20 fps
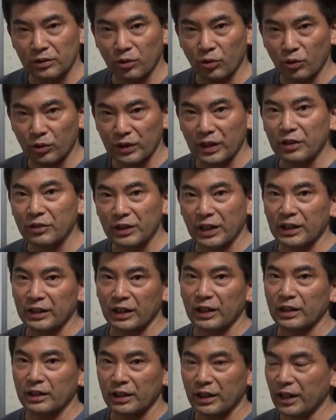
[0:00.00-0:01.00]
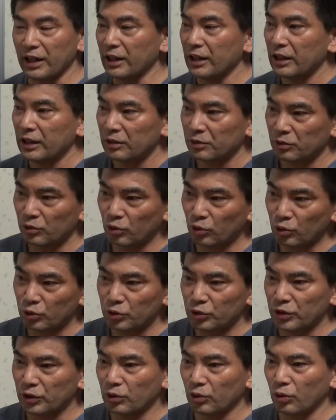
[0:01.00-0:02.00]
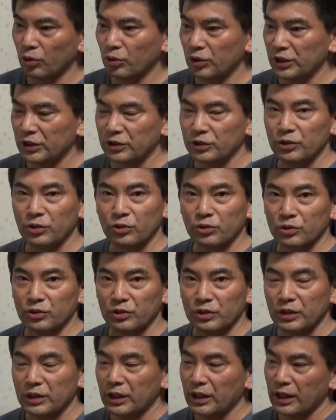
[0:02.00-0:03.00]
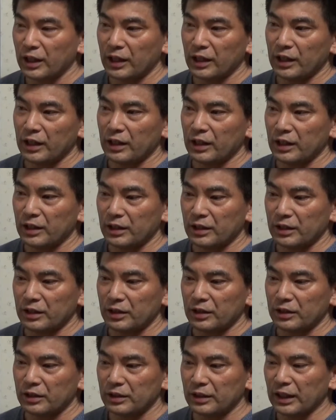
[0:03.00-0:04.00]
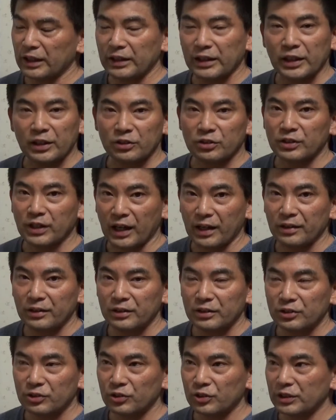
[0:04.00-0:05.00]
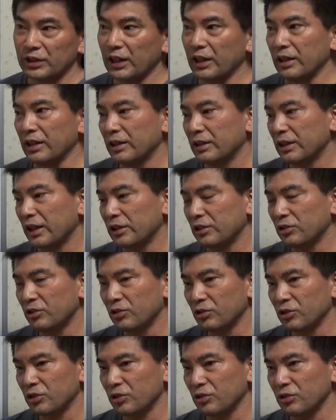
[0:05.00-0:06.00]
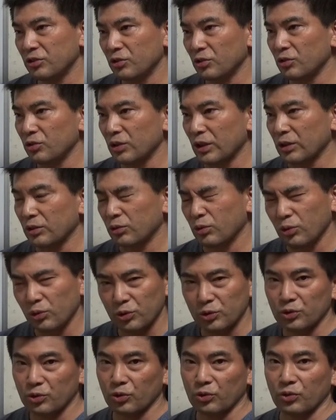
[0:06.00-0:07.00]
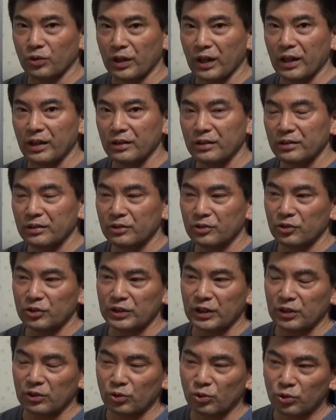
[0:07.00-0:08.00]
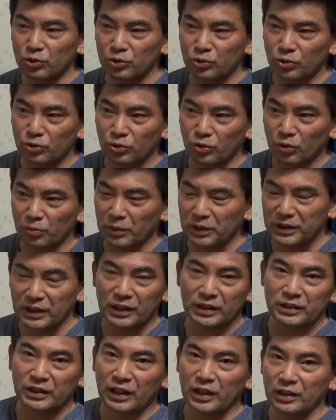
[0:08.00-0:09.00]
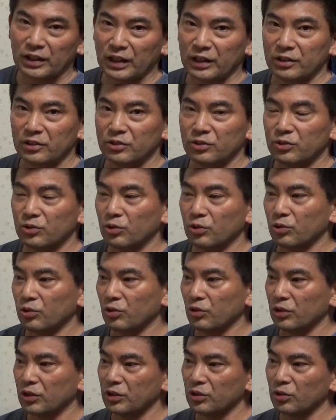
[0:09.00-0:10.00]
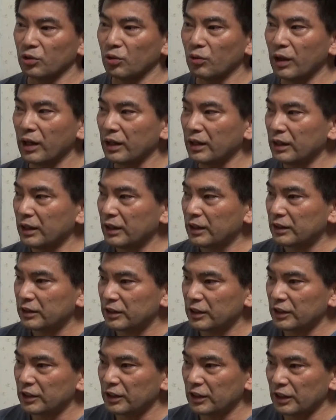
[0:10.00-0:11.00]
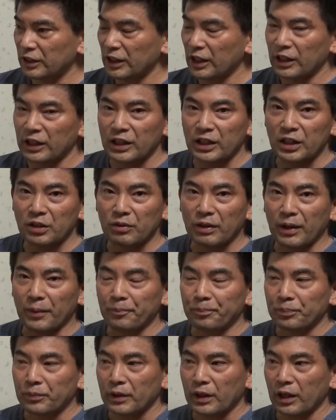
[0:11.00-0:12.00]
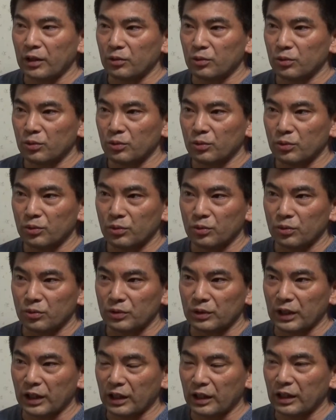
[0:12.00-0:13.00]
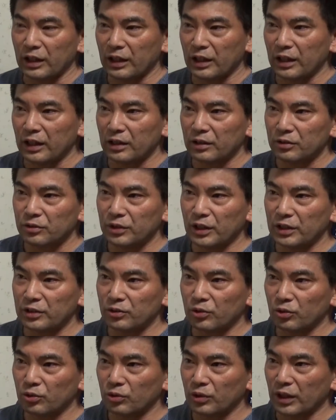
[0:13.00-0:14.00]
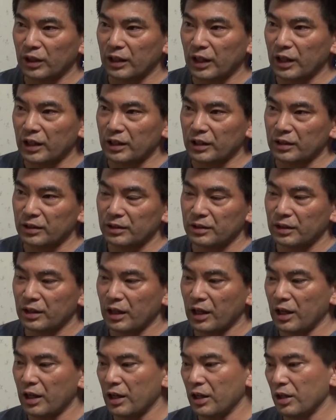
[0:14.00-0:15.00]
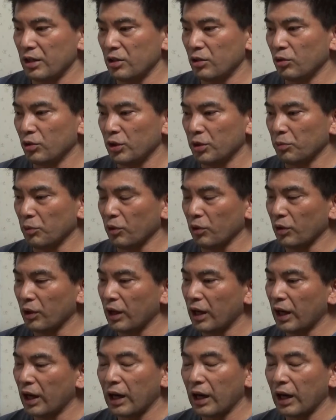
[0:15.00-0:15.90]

行うにあたって、どういうふうに効率よく、やっていくか、そして脱力するというのがどういうことか、そしてどういうことを目指したいかっていうことっていうのは、知識的には、なかなか触れることがない、ようにも